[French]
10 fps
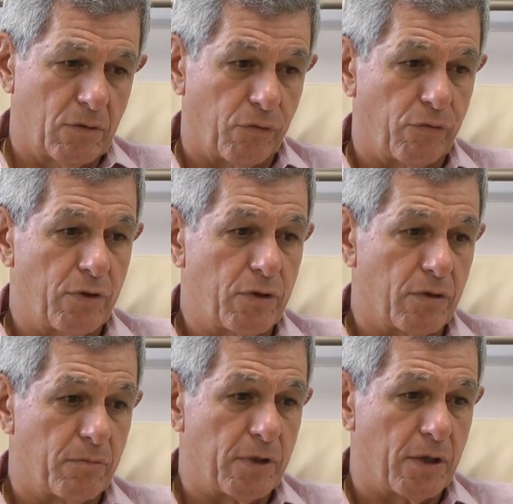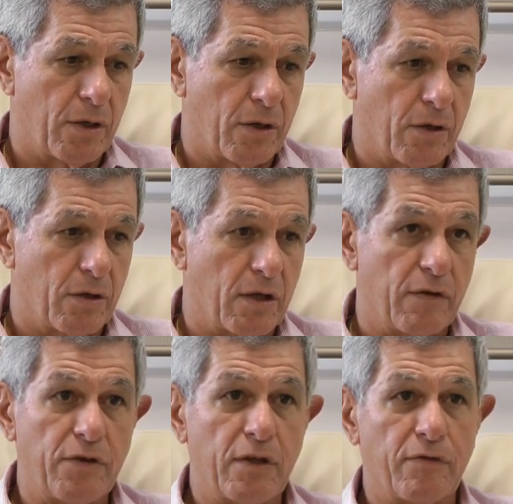Ensuite, eh bien,
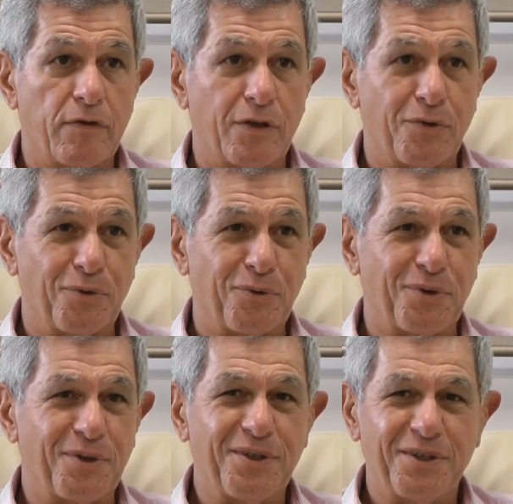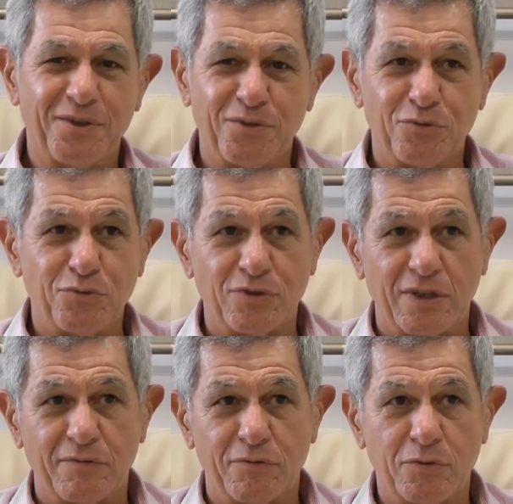la vie a fait que
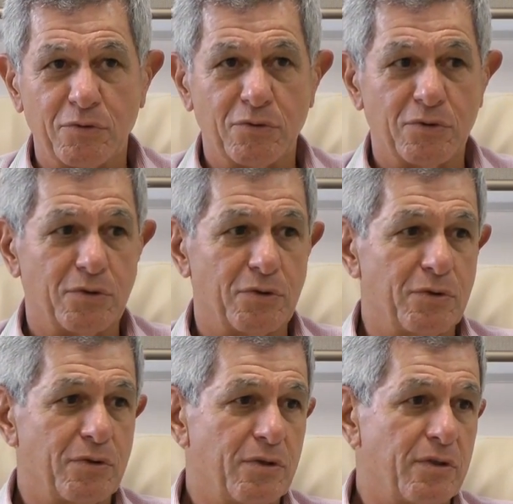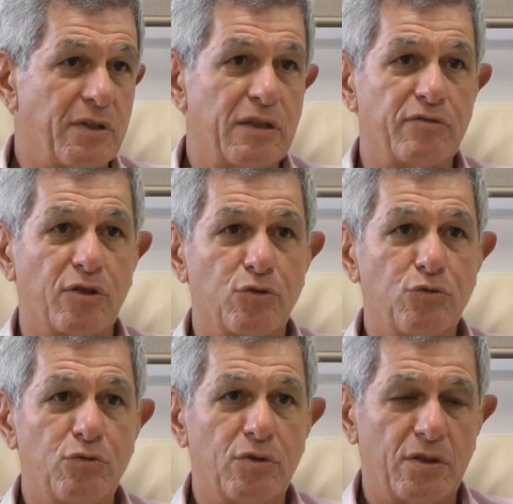nous avons euh,
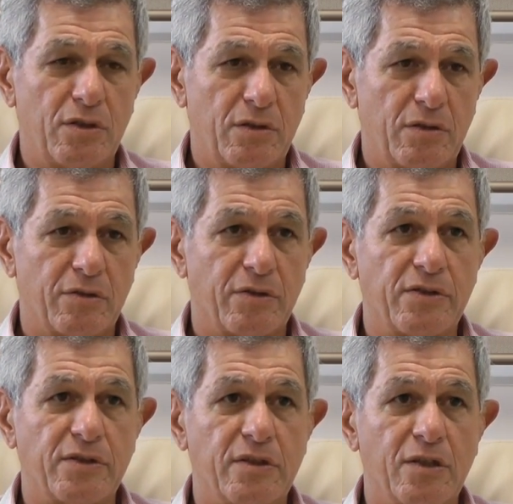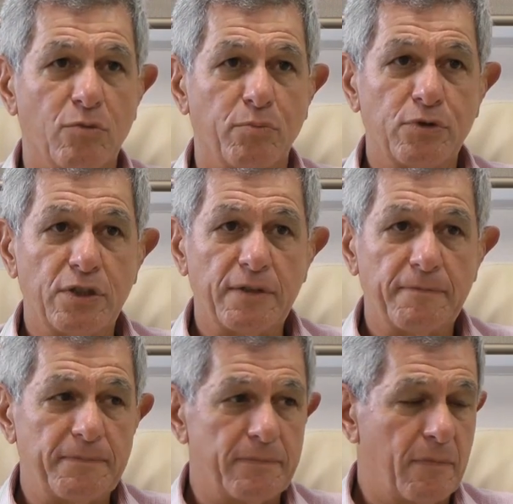défendu des idées opposées.
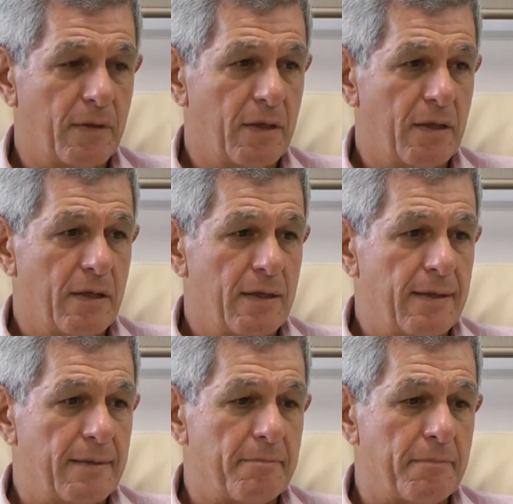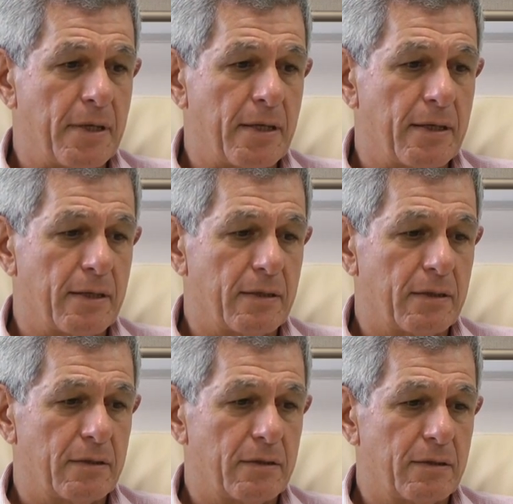Mais
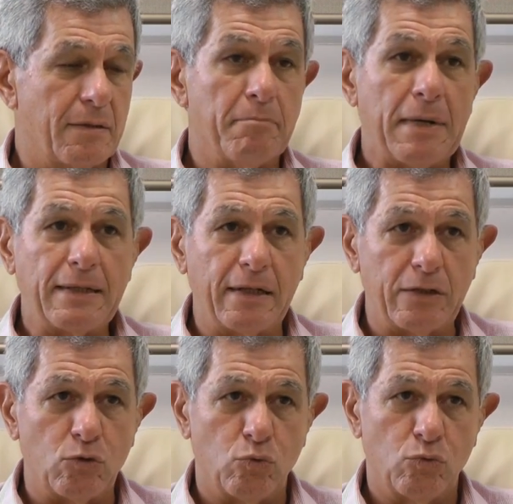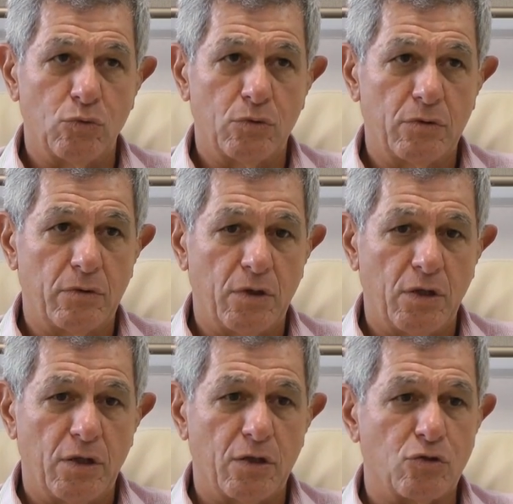malgré tout,
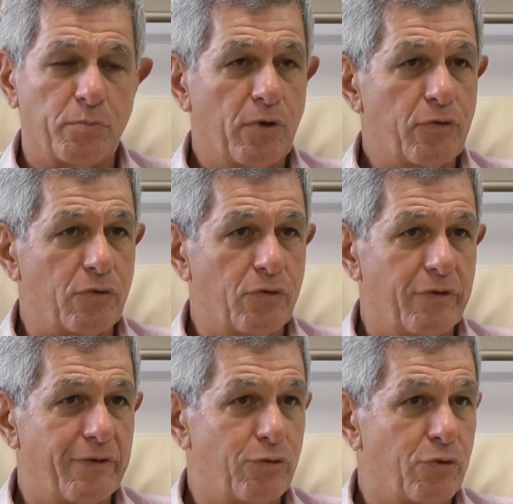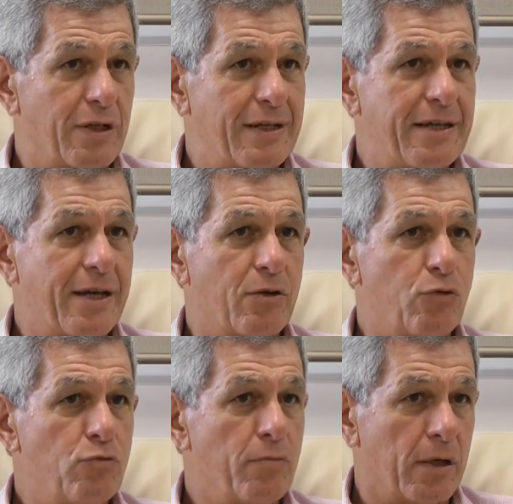je pense que c'est sur les liens
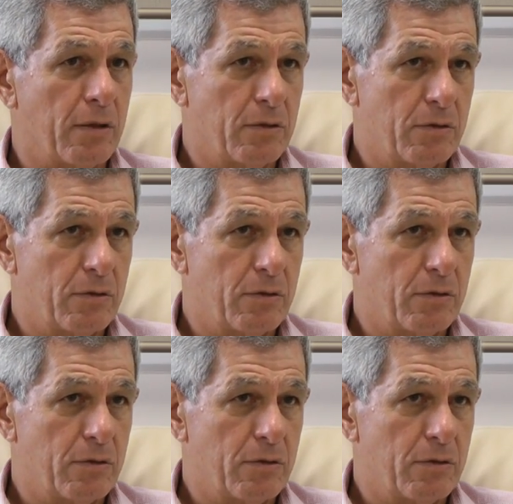humains,